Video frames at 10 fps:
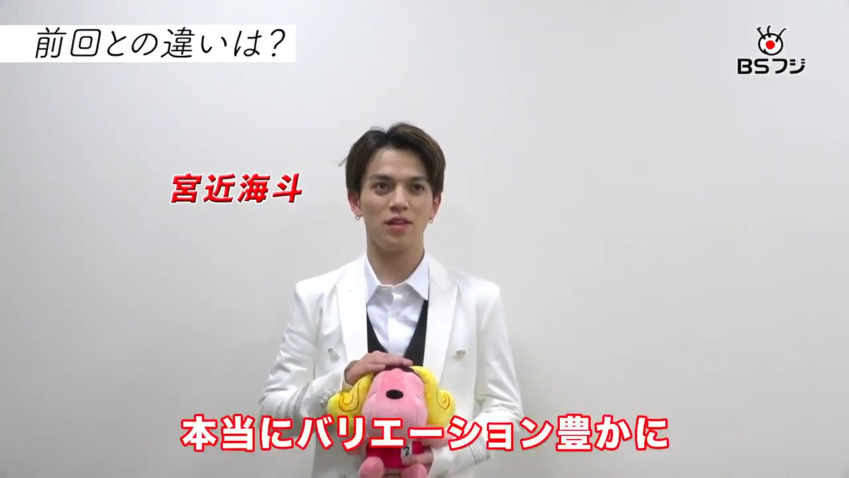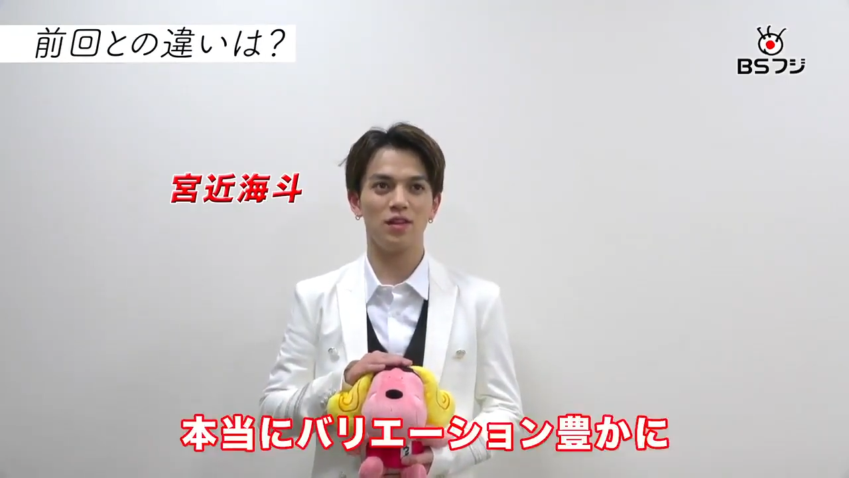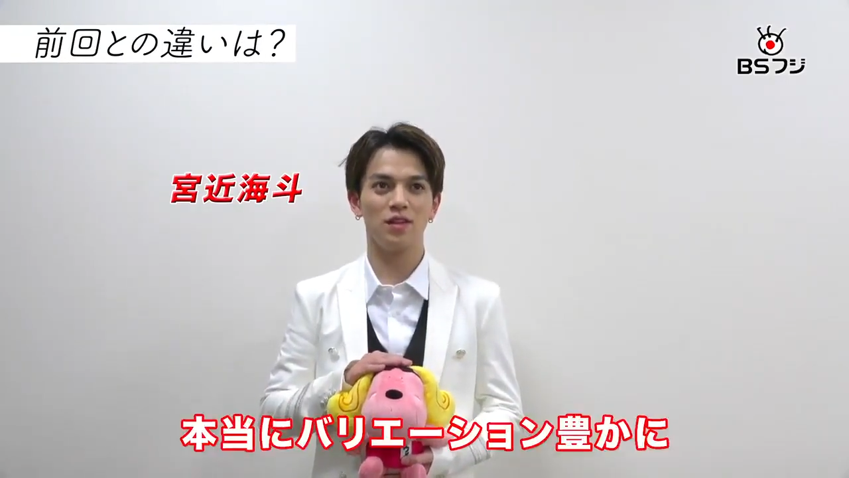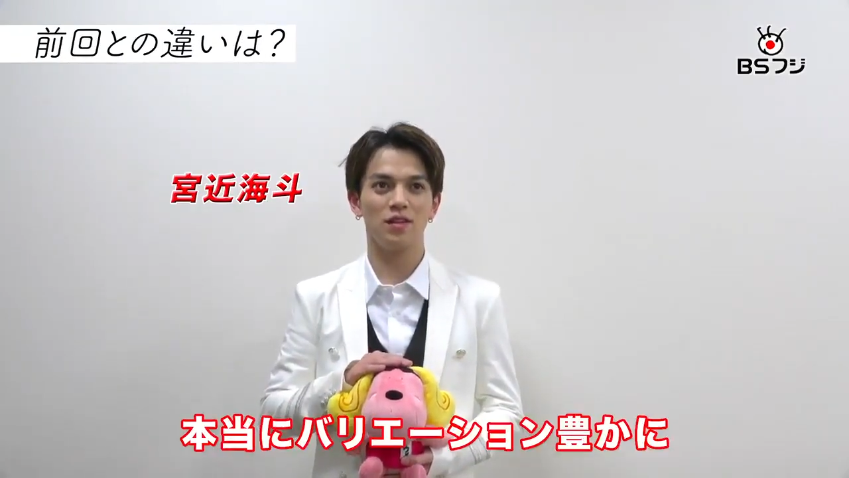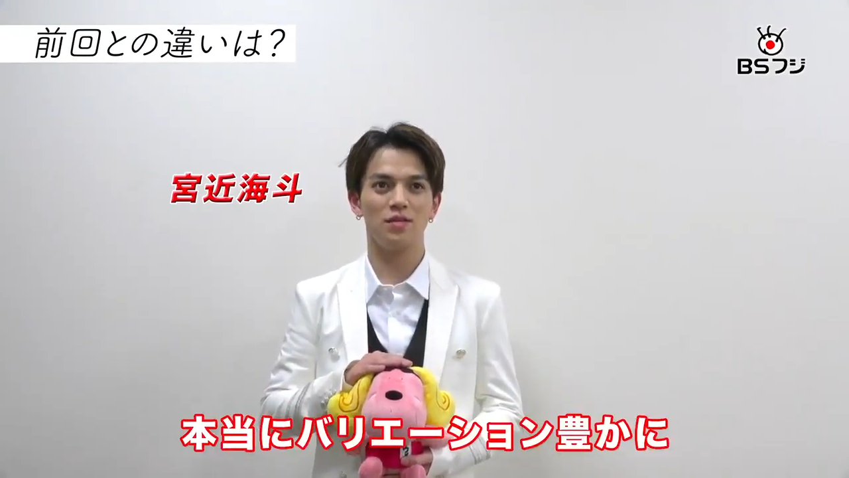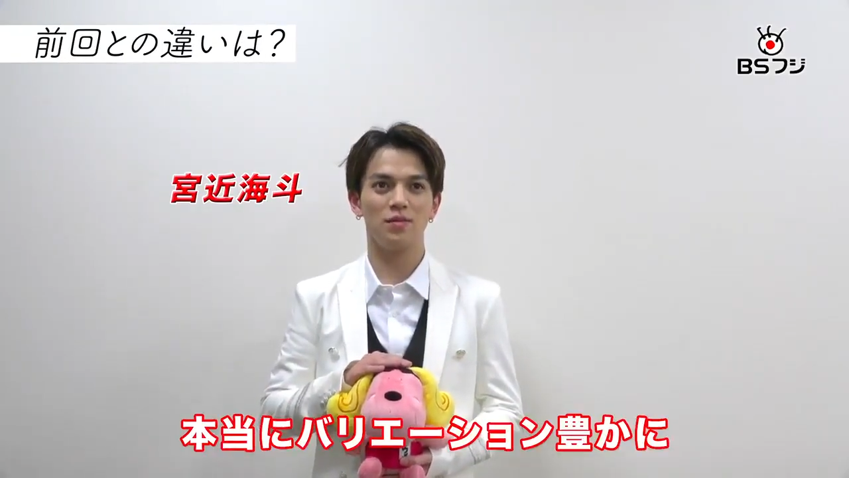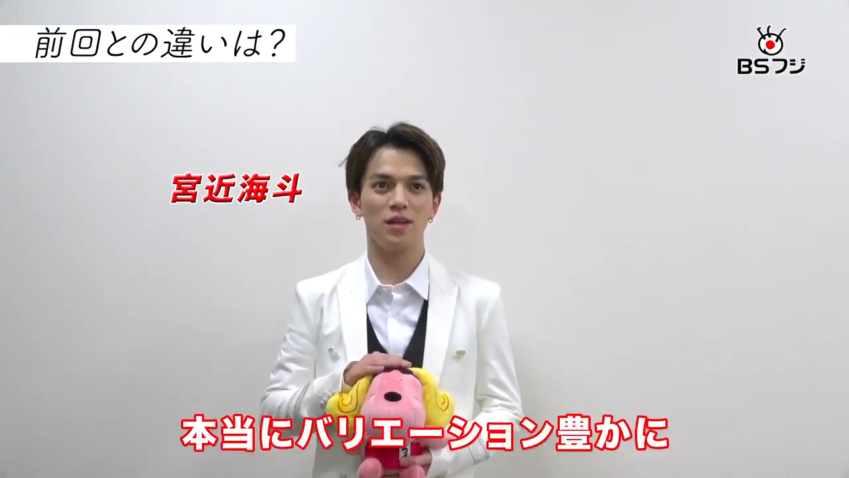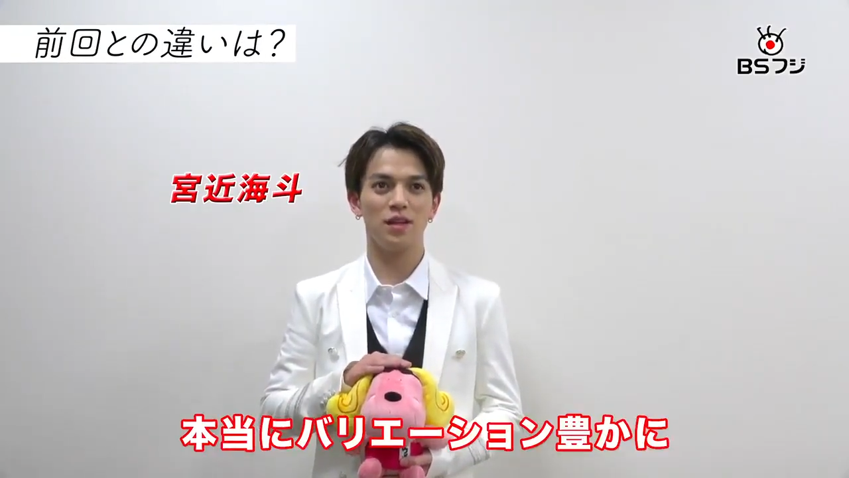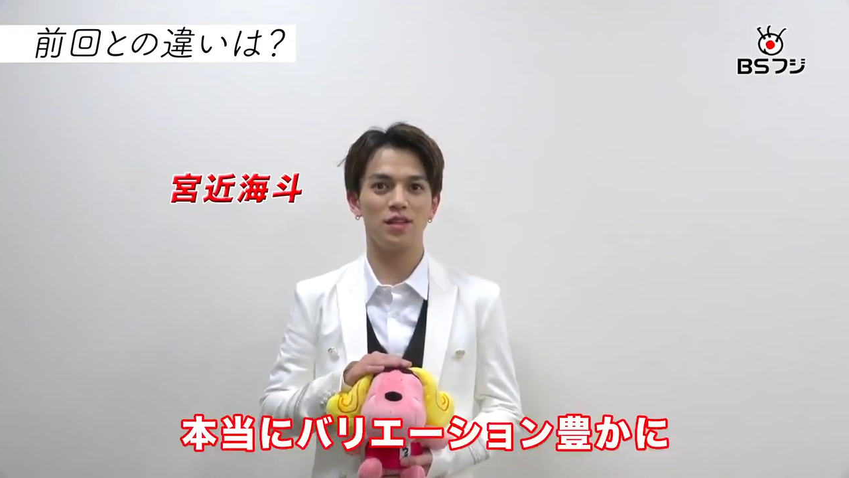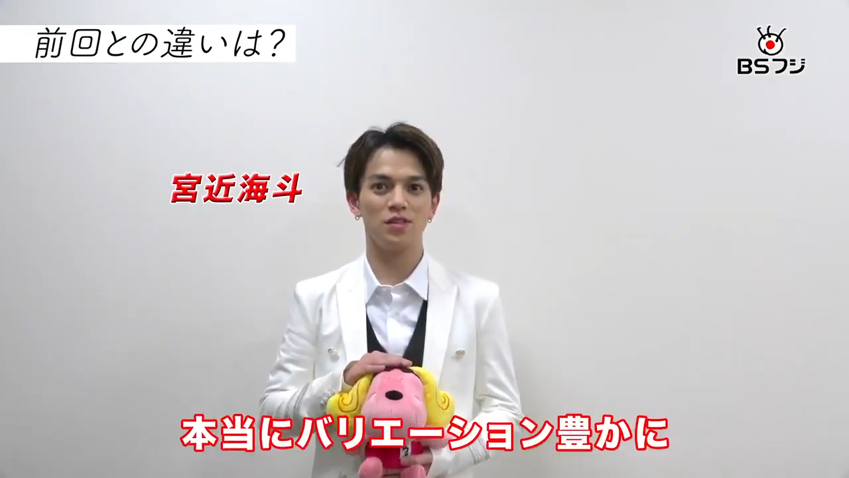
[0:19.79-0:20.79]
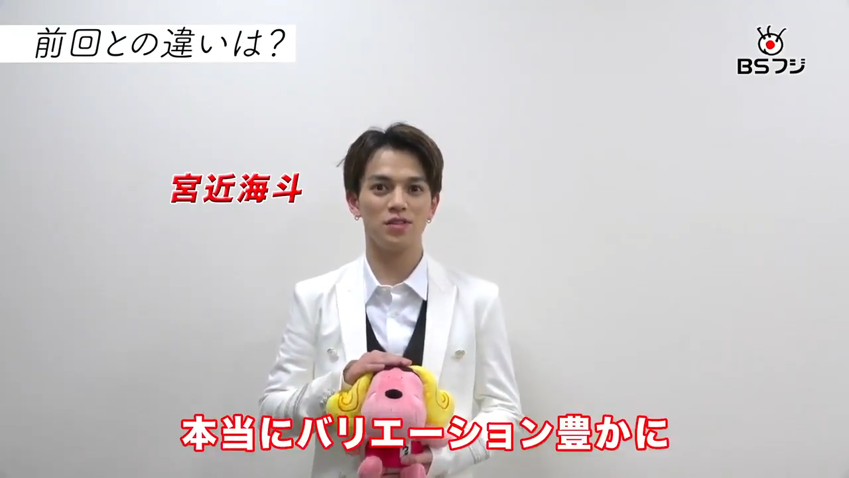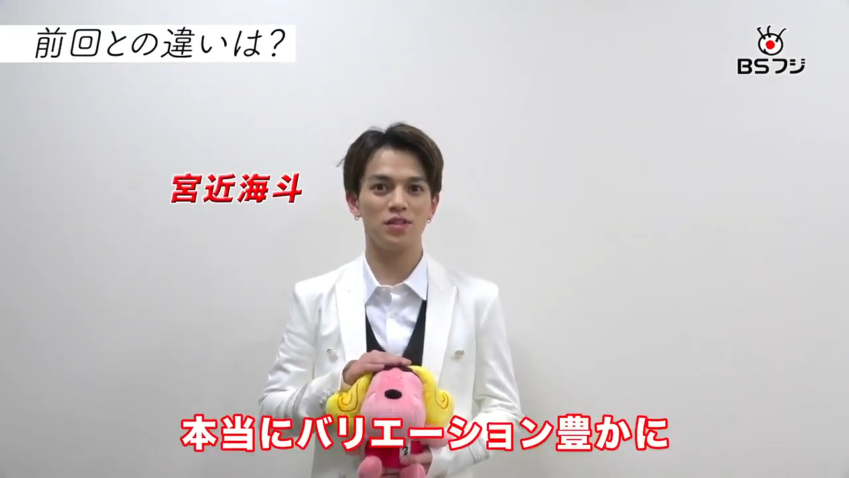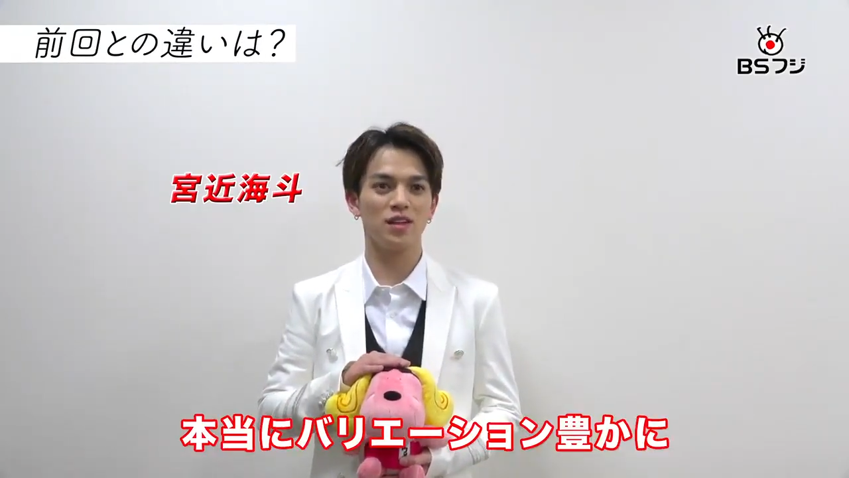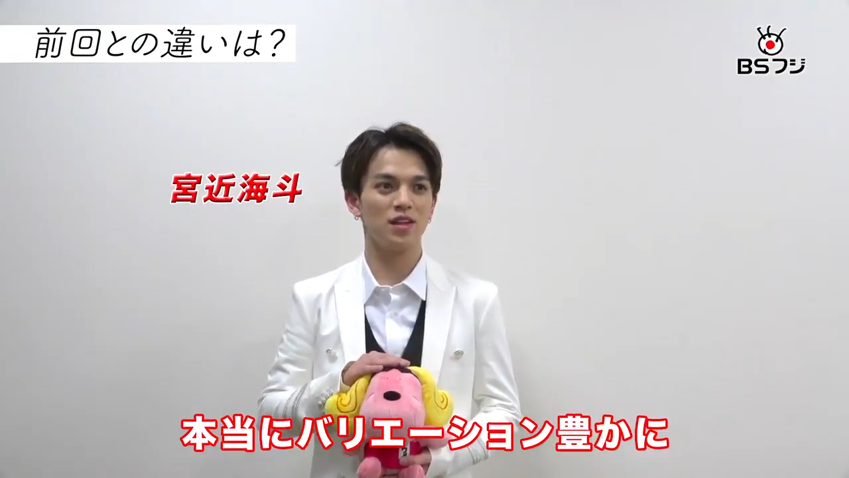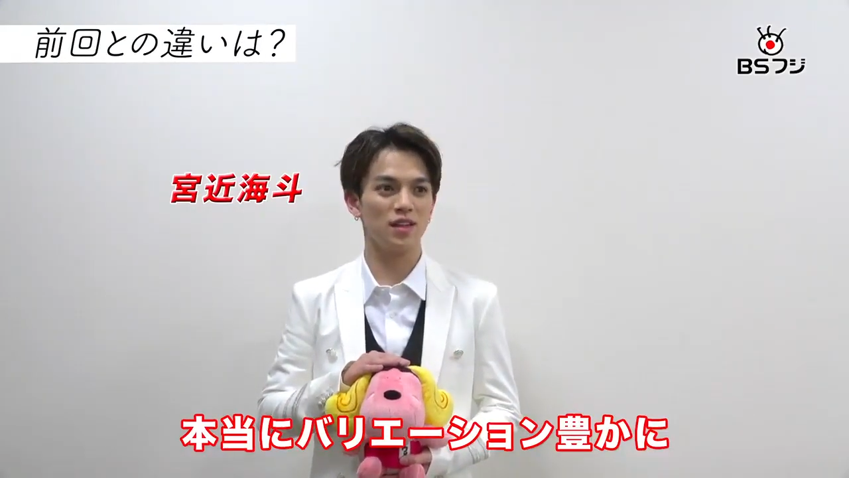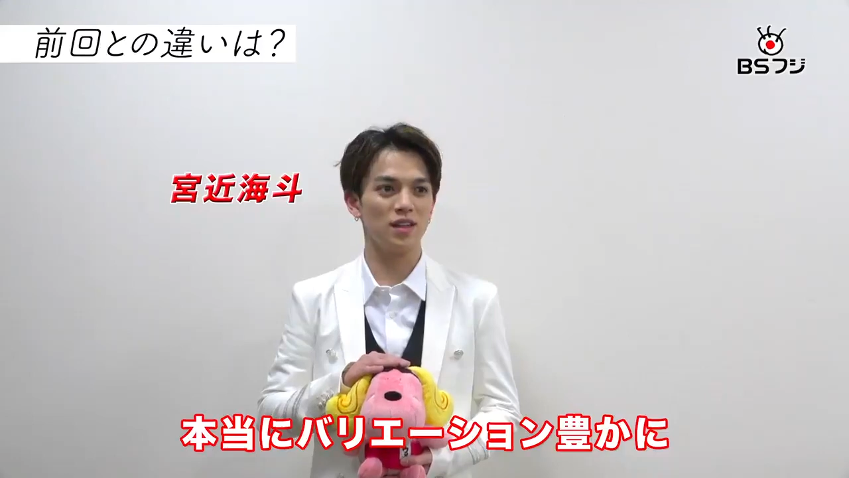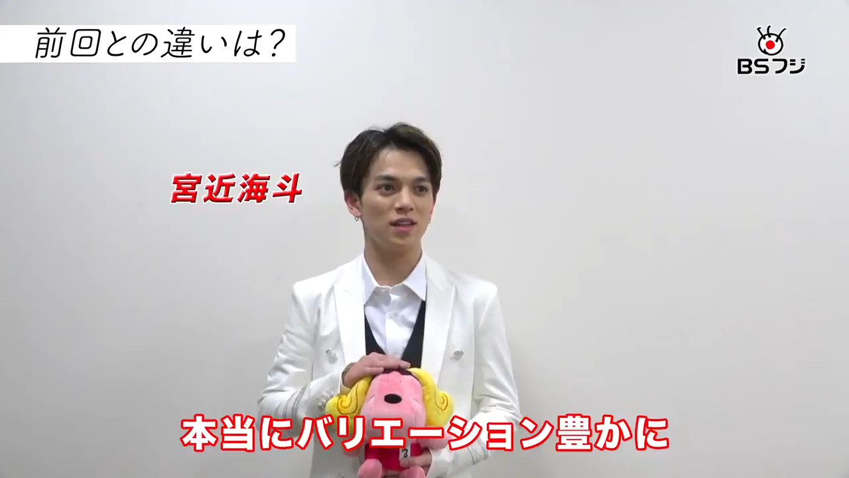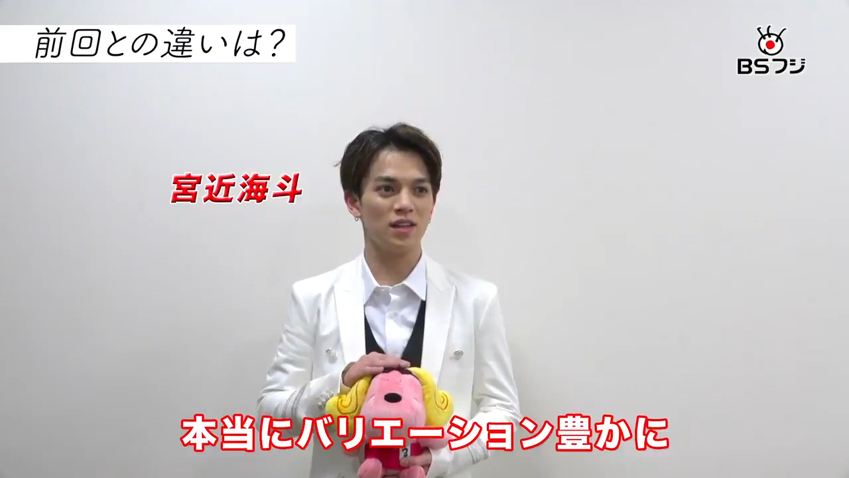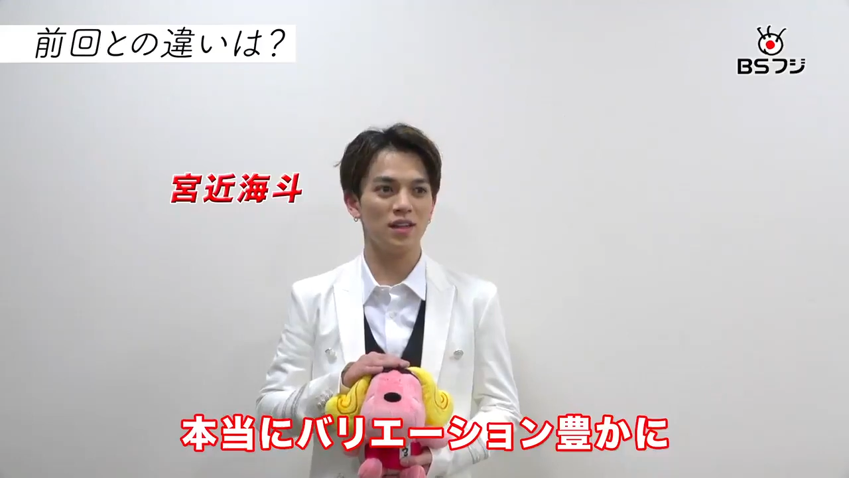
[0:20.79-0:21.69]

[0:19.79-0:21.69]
にバリエーション豊かに